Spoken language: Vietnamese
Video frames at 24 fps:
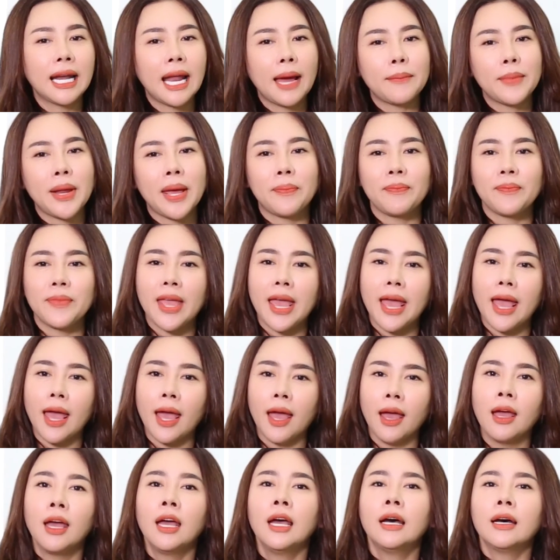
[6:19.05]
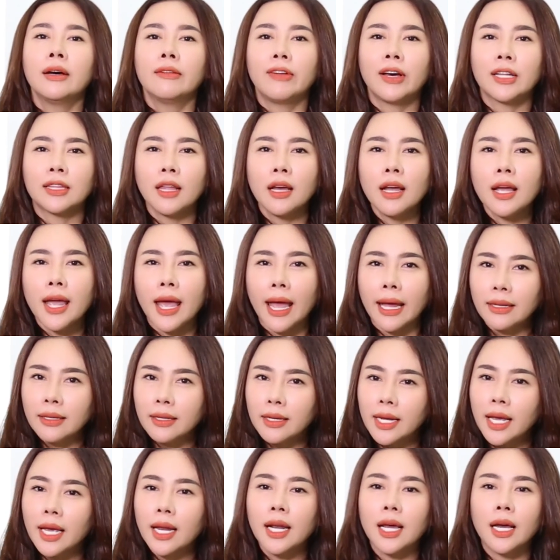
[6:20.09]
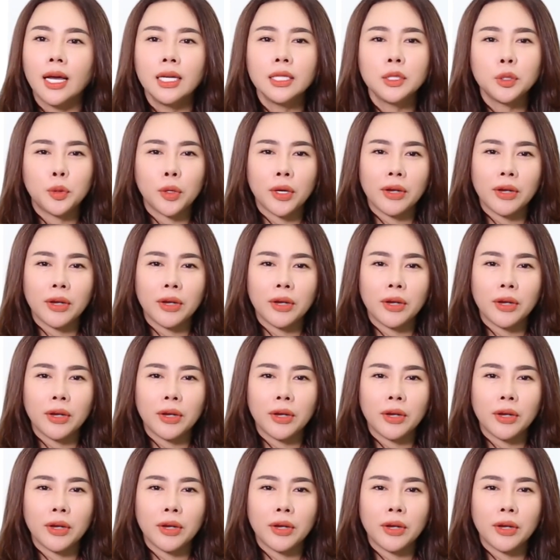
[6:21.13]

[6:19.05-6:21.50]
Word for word: làm đẹp da và tất cả những cái lợi ích